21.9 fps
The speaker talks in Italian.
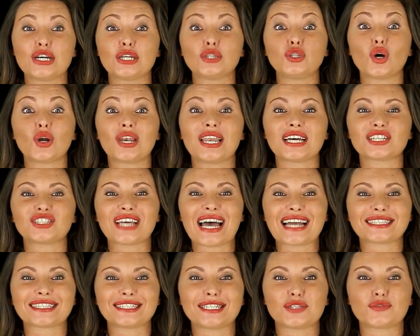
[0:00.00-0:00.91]
Non
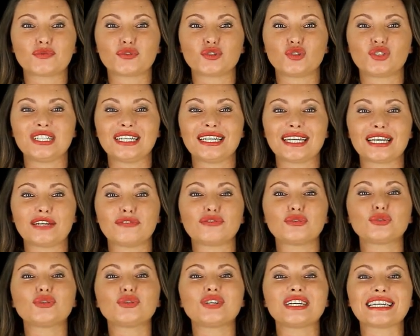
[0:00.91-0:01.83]
lasciarti sfuggire i
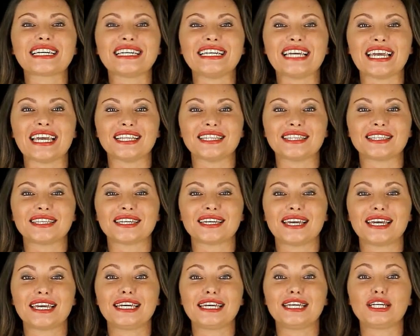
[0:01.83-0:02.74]
futuri
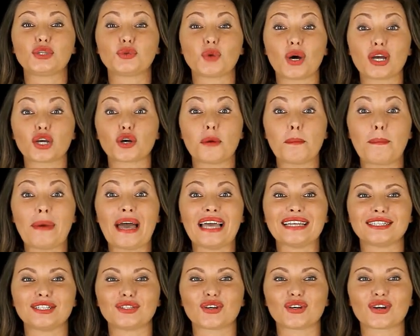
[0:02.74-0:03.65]
clienti, i tuoi
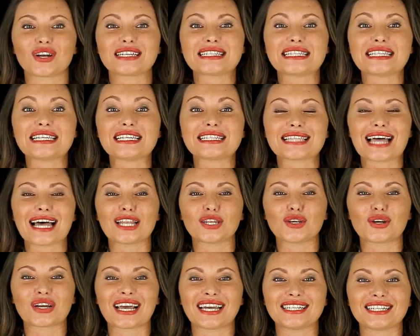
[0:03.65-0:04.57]
competitor si
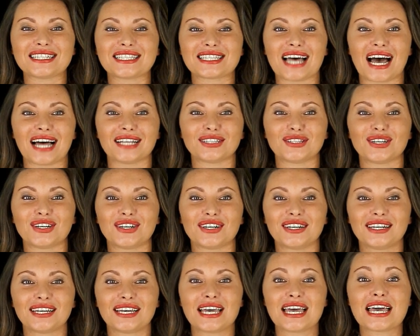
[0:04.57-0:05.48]
stanno organizzando.
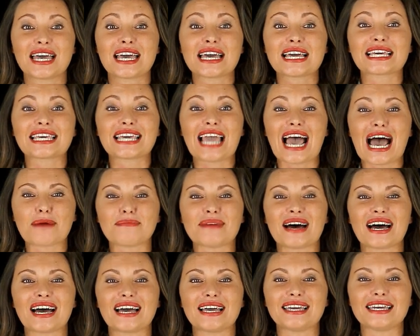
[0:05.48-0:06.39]

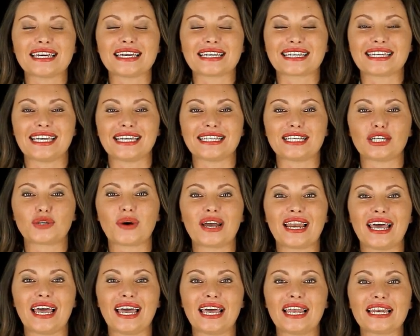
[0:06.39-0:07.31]
Chiama e chiedi
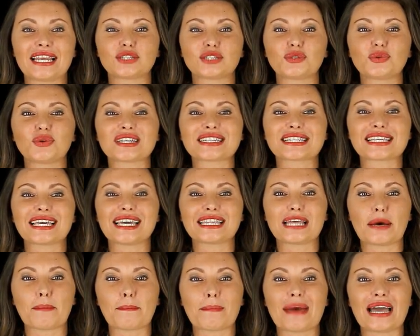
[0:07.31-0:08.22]
qual è la tua
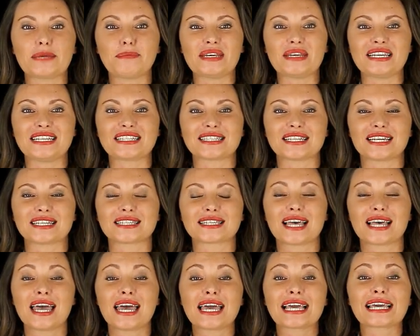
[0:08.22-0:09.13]
scheda My Business
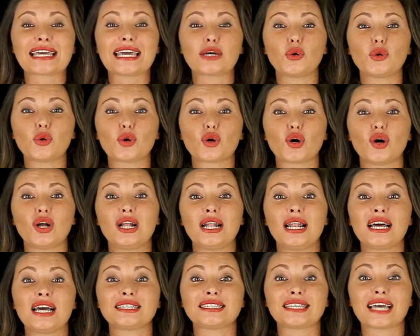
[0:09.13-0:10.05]
che Google
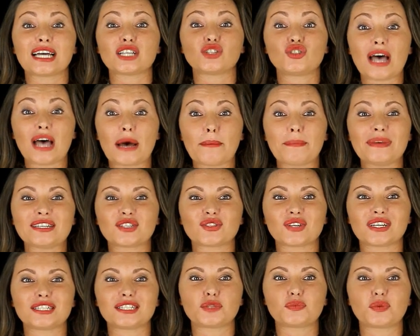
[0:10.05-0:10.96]
ti ha già
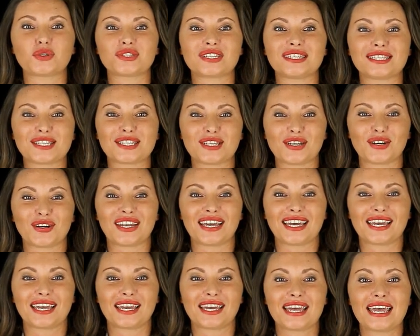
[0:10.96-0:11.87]
messo a
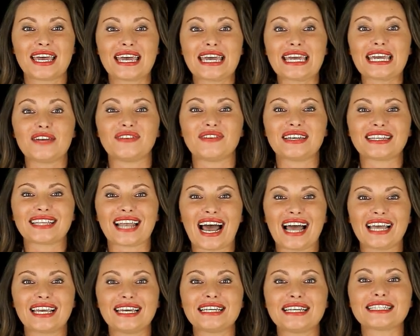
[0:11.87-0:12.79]
disposizione e
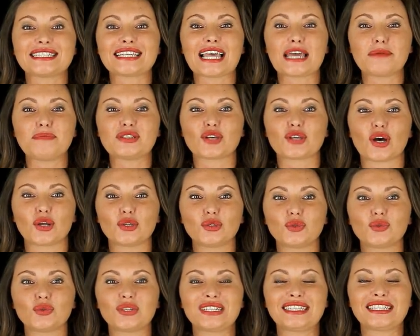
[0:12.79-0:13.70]
vedrai se hai bisogno
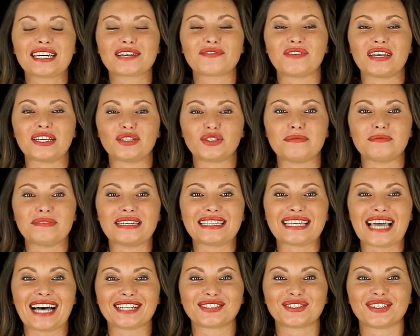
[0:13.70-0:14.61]
di un intervento
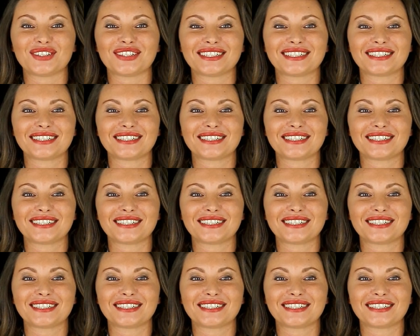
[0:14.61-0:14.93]
immediato.